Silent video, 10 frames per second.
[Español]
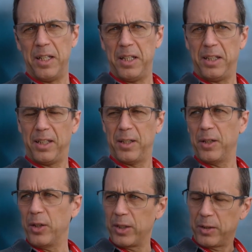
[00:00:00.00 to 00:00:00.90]
Y
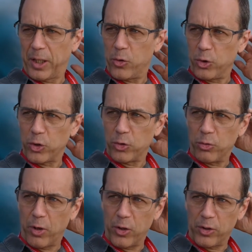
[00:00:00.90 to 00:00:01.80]
dije, qué curioso
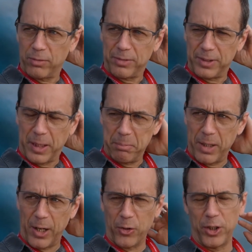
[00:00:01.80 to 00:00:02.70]
un juego tan
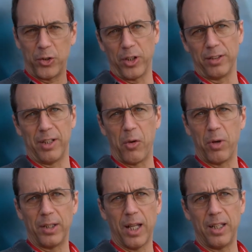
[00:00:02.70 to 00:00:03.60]
paradójico de
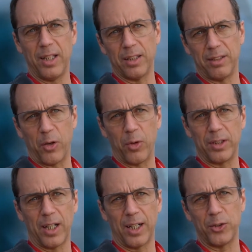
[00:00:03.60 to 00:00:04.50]
50 días,
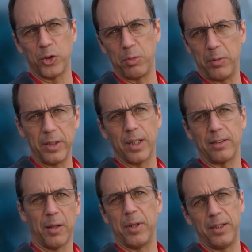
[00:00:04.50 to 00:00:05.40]
50 retos, vive
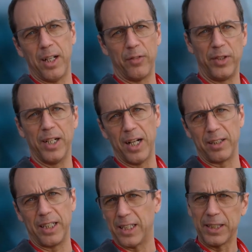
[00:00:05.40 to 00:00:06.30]
intensamente y al
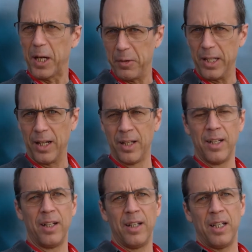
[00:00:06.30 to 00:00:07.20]
final quítate la vida.
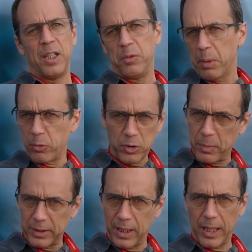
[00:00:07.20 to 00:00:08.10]
Y me puse a
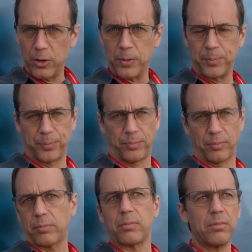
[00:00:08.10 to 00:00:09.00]
investigarlo.
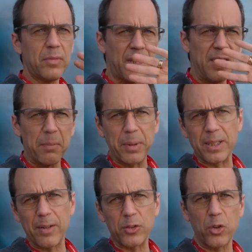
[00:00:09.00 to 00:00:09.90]
Y
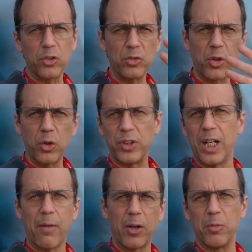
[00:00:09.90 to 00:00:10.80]
empezaba, todo, todo
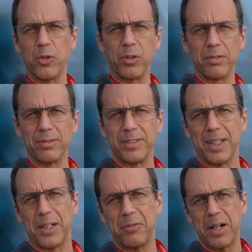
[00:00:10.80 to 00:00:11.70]
oscilaba como
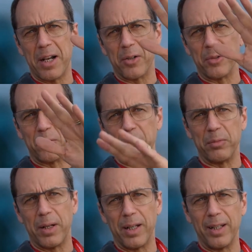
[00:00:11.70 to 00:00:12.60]
si una
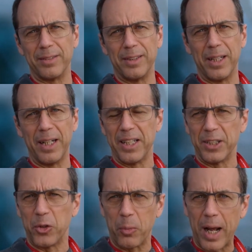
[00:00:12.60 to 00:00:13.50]
este,
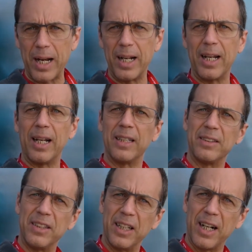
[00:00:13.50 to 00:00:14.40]
leyenda urbana,
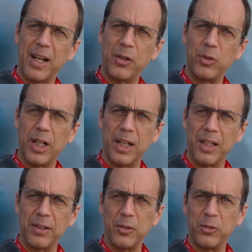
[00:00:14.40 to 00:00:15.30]
si era
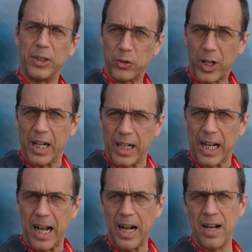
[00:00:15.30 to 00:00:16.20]
una, historia
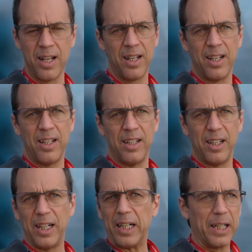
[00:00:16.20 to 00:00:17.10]
real.
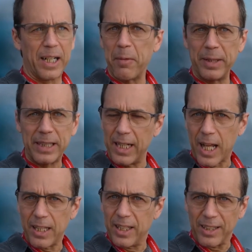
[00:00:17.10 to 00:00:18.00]
Realmente
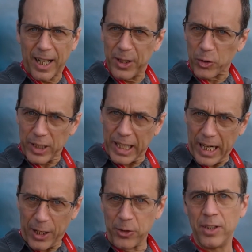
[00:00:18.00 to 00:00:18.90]
nadie, nadie lo tiene
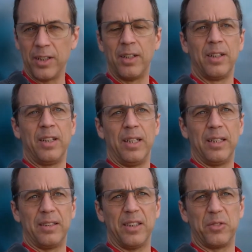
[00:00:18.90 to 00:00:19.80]
claro.
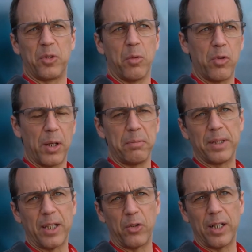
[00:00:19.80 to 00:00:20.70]
Este, como que
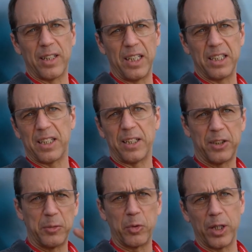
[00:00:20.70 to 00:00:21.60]
empezaron a salir este,
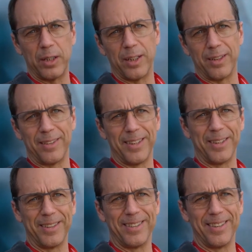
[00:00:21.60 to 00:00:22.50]
tipo
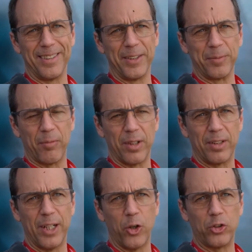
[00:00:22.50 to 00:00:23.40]
de,
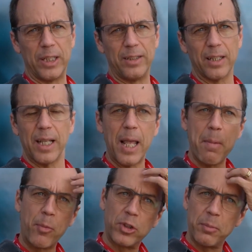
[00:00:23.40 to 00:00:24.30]
noticias y
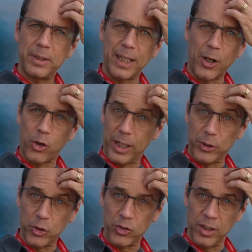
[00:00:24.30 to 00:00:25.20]
me puse a investigar los
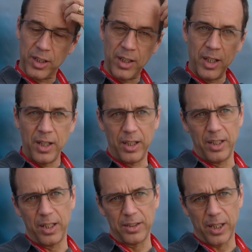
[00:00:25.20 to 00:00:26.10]
retos.
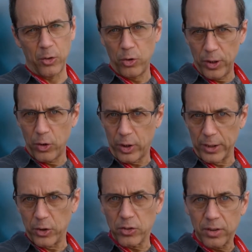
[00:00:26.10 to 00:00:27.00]
Y entre uno de los
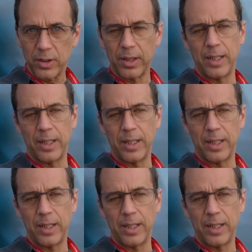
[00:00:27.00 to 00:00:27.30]
retos,